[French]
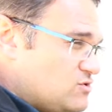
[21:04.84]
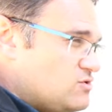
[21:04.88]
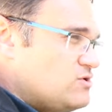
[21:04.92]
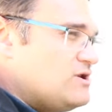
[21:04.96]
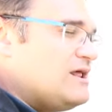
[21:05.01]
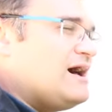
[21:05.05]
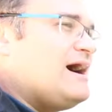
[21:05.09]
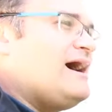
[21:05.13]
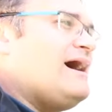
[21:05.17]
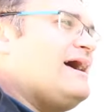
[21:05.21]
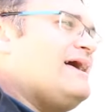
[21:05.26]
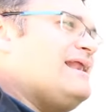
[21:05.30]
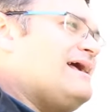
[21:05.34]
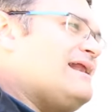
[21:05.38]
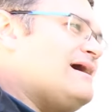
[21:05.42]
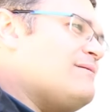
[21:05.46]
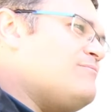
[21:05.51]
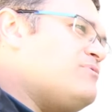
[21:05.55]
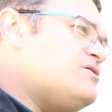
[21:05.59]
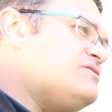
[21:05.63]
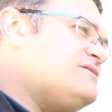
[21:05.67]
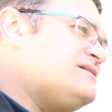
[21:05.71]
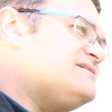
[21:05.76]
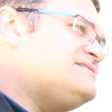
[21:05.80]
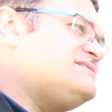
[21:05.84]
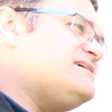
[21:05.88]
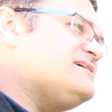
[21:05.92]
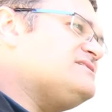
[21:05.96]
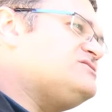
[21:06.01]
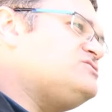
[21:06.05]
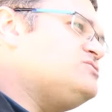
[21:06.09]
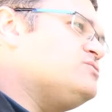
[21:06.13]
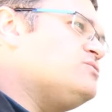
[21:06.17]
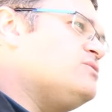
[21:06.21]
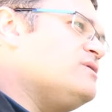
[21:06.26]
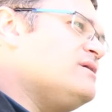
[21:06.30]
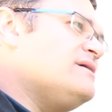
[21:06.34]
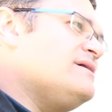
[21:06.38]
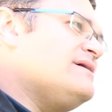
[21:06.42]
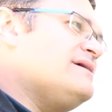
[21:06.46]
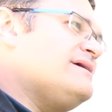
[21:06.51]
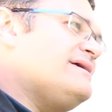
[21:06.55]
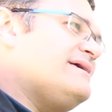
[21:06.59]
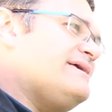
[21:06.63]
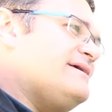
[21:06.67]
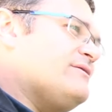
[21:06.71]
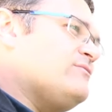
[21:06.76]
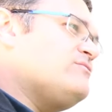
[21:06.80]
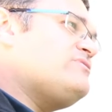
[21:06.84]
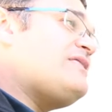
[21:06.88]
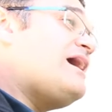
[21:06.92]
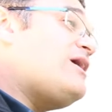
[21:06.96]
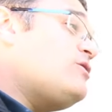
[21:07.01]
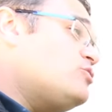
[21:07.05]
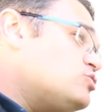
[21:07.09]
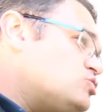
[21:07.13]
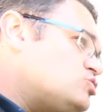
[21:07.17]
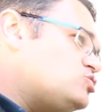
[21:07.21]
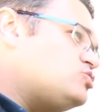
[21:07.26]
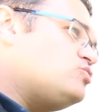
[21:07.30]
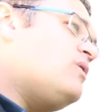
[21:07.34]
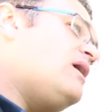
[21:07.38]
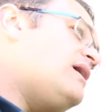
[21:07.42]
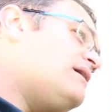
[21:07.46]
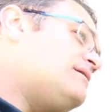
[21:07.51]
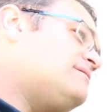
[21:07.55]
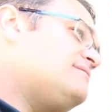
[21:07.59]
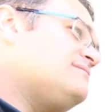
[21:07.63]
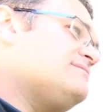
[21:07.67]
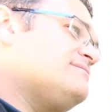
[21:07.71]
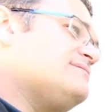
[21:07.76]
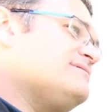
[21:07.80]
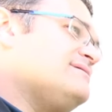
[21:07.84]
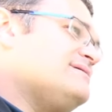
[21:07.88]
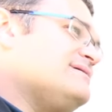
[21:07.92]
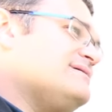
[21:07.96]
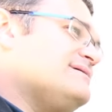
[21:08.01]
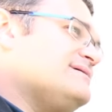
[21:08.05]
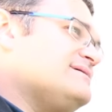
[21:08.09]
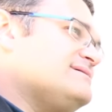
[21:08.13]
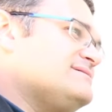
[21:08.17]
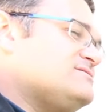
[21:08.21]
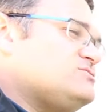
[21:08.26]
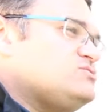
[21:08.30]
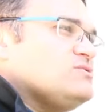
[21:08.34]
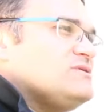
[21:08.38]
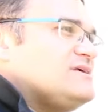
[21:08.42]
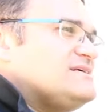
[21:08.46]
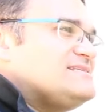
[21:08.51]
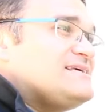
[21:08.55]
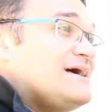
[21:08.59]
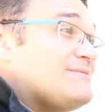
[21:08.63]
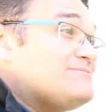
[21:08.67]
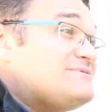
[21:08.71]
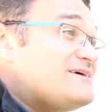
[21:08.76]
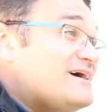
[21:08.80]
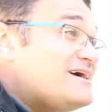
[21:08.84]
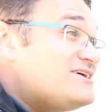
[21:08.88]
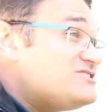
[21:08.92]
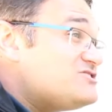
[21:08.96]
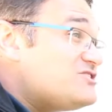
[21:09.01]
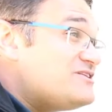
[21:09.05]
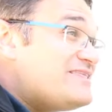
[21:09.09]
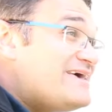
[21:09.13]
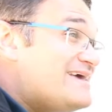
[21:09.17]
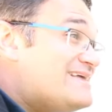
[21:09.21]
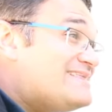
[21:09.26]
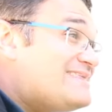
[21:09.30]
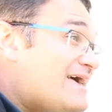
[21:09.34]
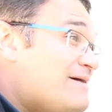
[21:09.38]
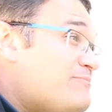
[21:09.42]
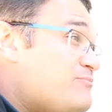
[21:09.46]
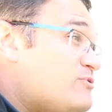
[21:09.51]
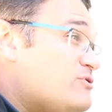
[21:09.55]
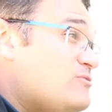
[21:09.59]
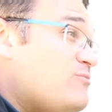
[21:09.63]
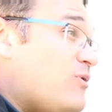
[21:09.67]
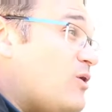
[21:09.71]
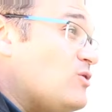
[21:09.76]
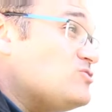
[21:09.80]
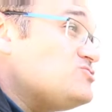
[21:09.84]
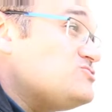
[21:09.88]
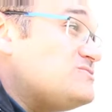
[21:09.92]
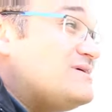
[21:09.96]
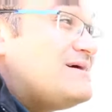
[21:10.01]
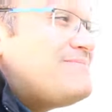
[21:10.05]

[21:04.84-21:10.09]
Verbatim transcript: angle-là, elle a la bonne insertion. Et on a le choix sur des arbres très jeunes avec très peu de branches,